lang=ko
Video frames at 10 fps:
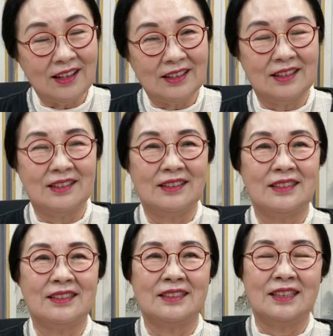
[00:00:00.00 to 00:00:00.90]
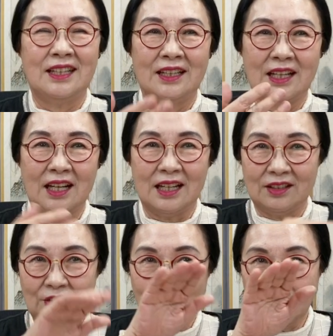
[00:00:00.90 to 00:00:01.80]
어, 그러니까
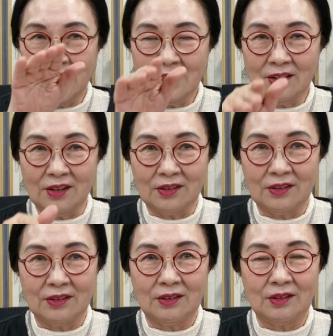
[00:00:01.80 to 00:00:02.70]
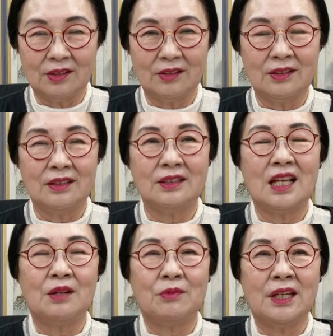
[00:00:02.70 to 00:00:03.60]
퇴성, 그
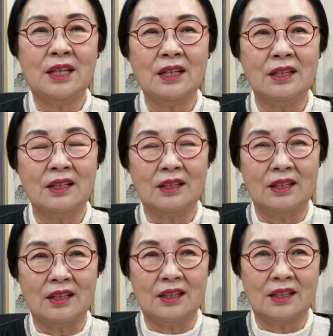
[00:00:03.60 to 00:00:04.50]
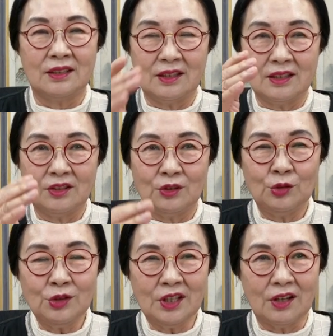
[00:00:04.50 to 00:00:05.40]
다음에 어,
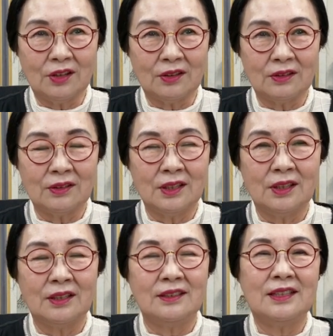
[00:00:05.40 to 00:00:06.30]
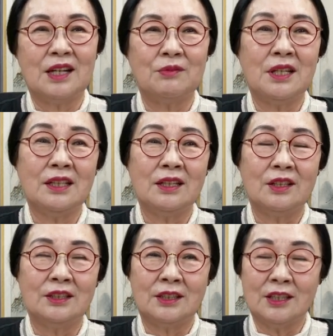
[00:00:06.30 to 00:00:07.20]
추성, 그 다음에
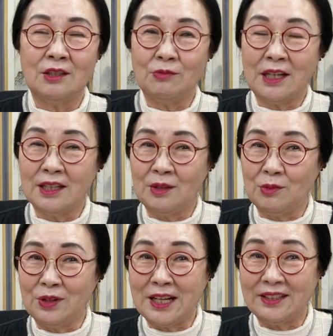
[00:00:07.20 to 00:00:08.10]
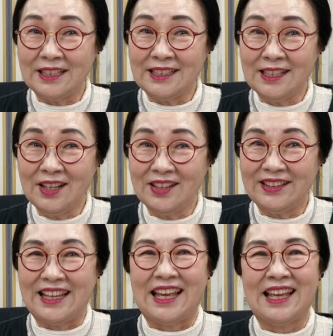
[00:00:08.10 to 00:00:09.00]
지금 한 게 뭐라 그랬죠?
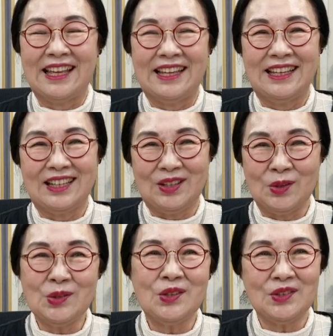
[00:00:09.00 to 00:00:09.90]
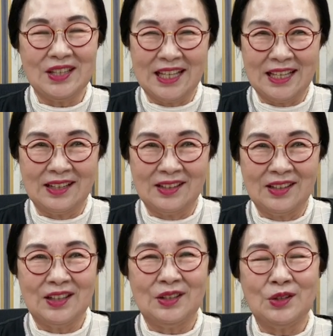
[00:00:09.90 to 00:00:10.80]
네, 요성이에요.
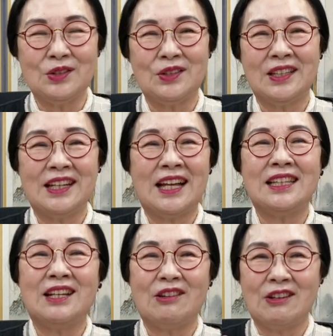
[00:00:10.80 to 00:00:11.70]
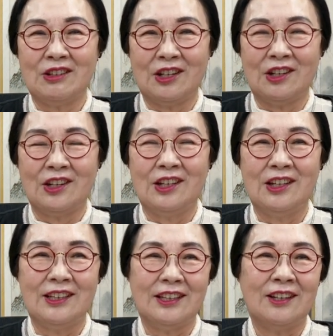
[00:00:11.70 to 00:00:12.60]
요성이 까다로워요.
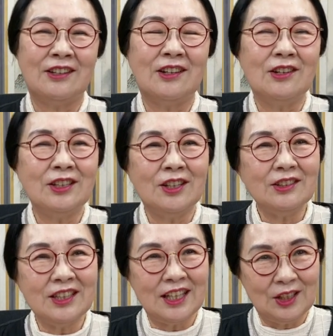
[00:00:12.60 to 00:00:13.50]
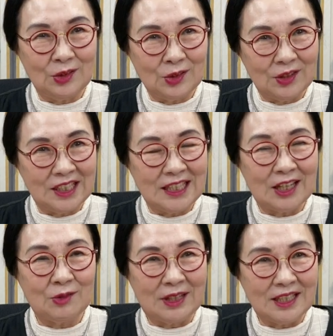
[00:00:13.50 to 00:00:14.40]
여러 형태의 요성이
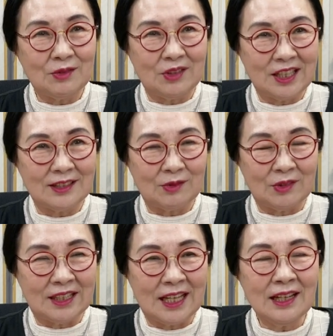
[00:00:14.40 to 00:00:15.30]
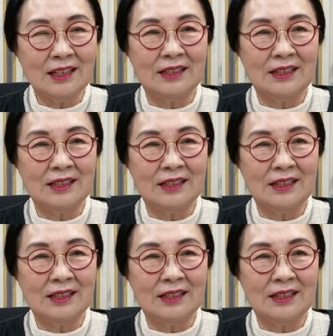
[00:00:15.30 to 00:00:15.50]
있다고 말씀드렸습니다.